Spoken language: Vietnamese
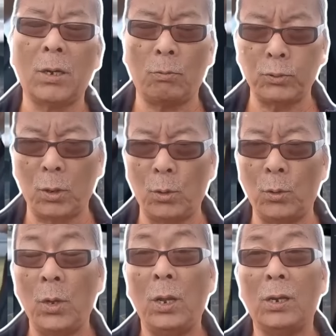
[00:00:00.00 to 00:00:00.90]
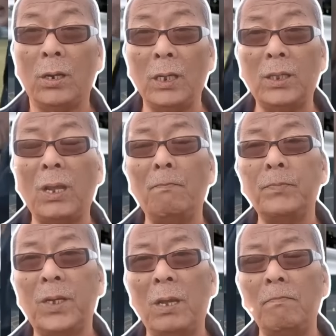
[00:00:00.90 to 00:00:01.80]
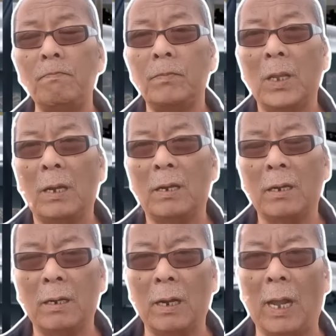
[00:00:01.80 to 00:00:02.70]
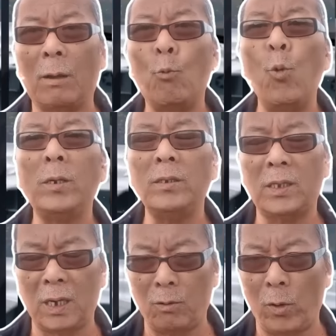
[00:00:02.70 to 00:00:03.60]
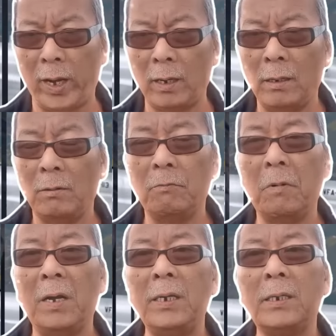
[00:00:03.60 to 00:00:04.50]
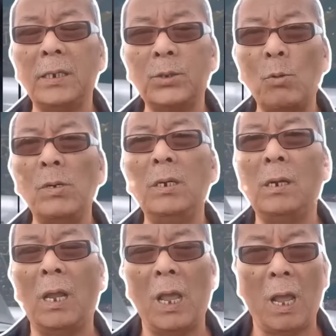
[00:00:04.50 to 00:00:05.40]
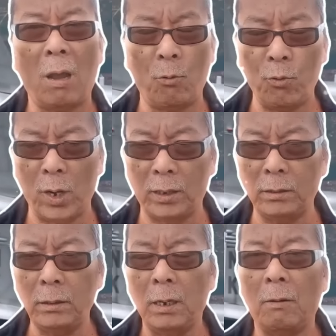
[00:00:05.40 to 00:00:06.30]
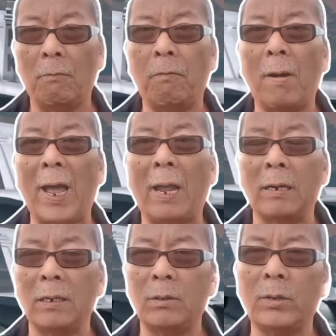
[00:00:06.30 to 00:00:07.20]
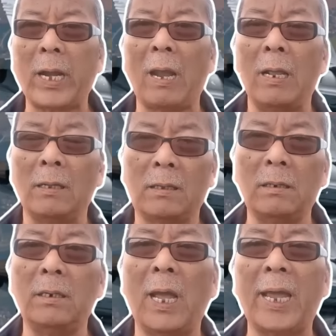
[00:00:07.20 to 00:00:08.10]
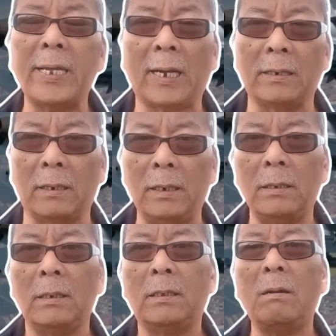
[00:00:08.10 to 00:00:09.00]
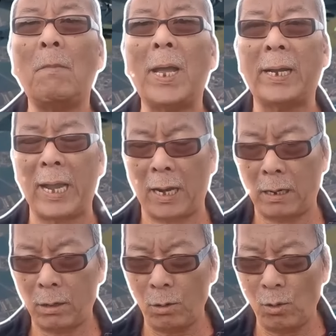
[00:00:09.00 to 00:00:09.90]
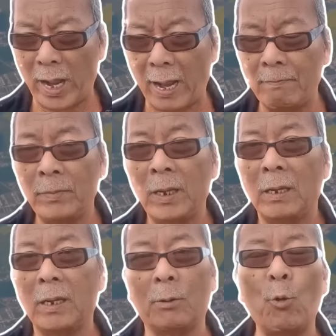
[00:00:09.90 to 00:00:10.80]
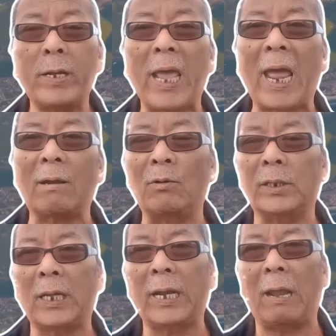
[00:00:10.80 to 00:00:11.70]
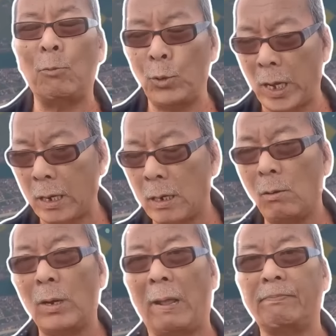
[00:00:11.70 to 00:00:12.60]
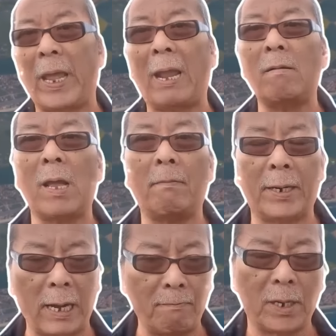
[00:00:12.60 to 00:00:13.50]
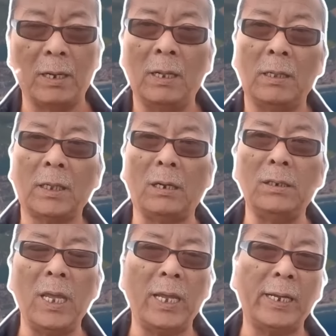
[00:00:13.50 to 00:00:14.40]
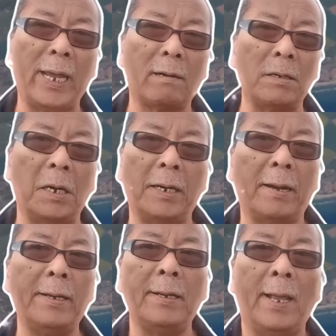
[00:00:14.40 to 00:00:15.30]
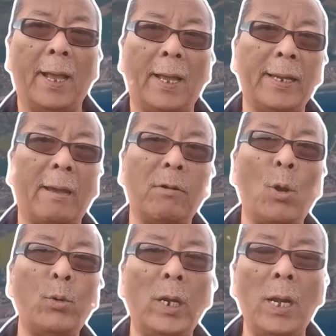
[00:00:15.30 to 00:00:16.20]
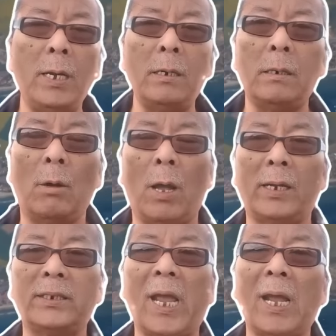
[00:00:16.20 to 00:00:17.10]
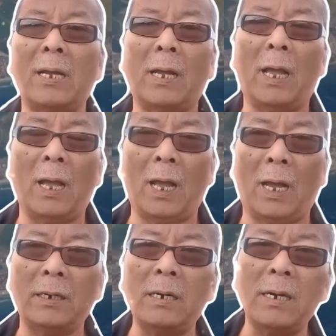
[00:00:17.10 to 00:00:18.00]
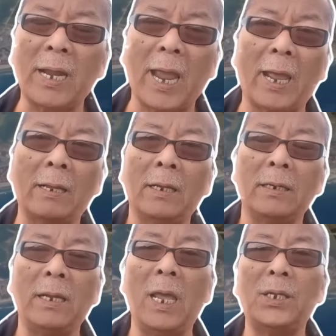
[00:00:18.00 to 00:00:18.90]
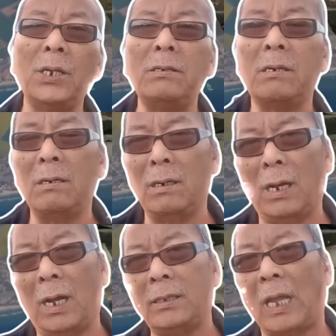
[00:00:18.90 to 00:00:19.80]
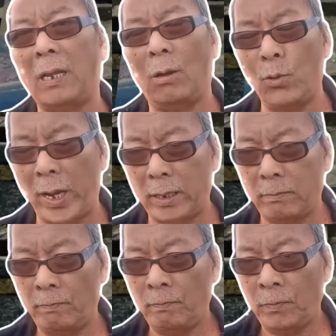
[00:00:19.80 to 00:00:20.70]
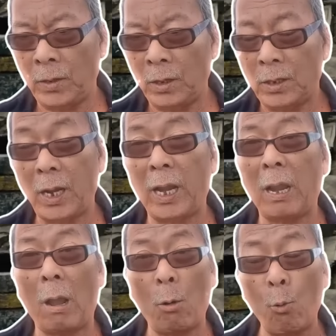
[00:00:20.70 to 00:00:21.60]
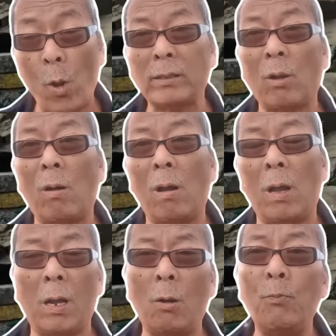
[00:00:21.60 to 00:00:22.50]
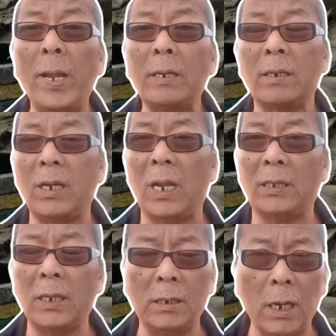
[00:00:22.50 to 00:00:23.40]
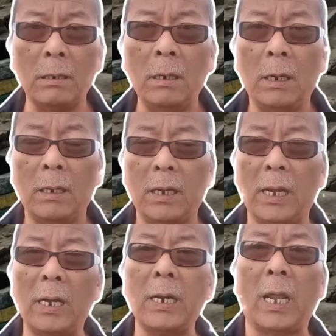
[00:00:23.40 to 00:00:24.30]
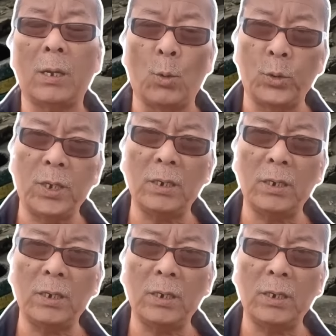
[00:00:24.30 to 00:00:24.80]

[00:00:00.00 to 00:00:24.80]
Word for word: Congo để tìm kiếm à, quân tình nguyện với cái số lương hậu hĩnh và cho rằng từ hai ngàn rưỡi tới ba ngàn đô la giờ quốc gia của người ta nghèo muốn chết luôn làm tháng có hai ba trăm mà tự nhiên nghe có người nói à, nhào vô đi lính ở sang ở đất nước Nga về chiến trường ở tại Ukraine thì hoàn toàn họ không biết về tin tức về vấn đề cuộc